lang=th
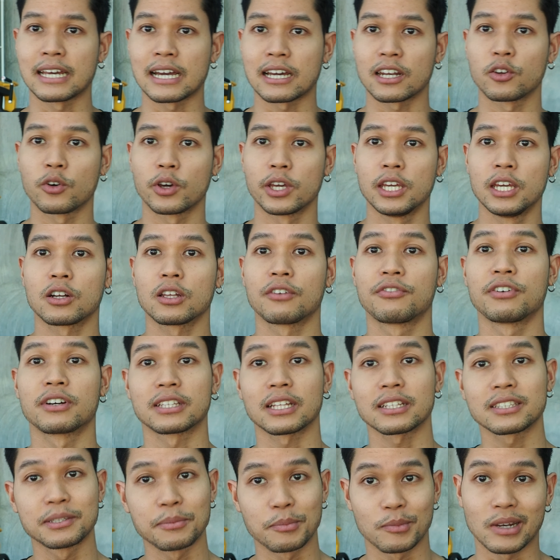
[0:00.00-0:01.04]
หนักๆหน่อยก็จะฝึ
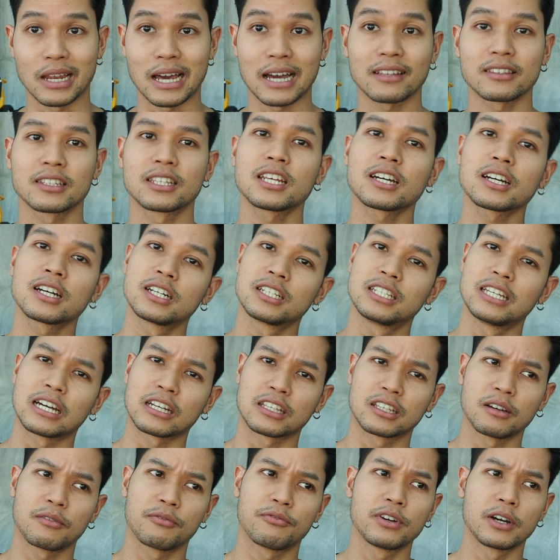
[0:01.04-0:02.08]
กสัก10ครั้งแต่ถ้าเกิดอ
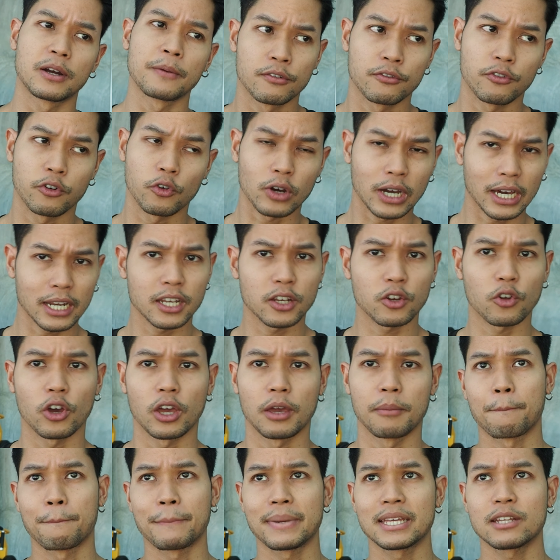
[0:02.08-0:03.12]
ยากจะฝึกโฟกัสหน่
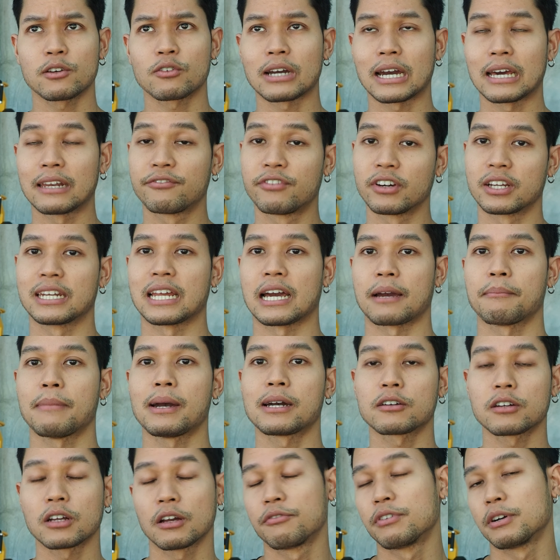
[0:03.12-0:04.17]
อยไม่ต้องการฝึกหนัก
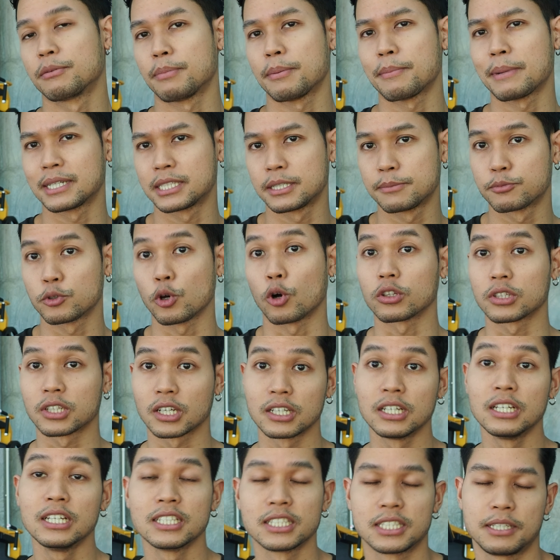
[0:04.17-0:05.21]
มากก็จะฝึกประมาณ12
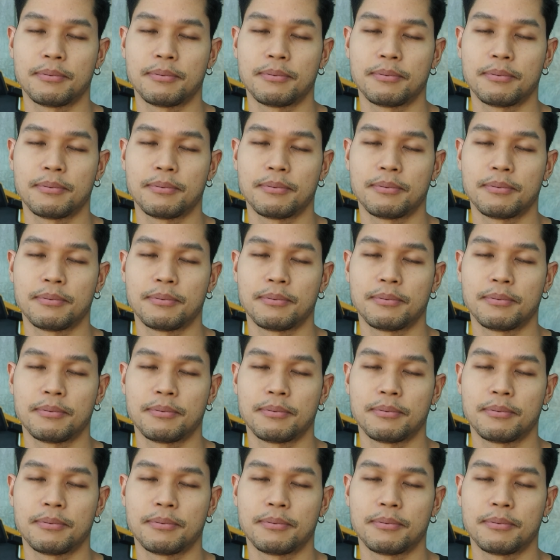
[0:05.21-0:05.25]
ถึง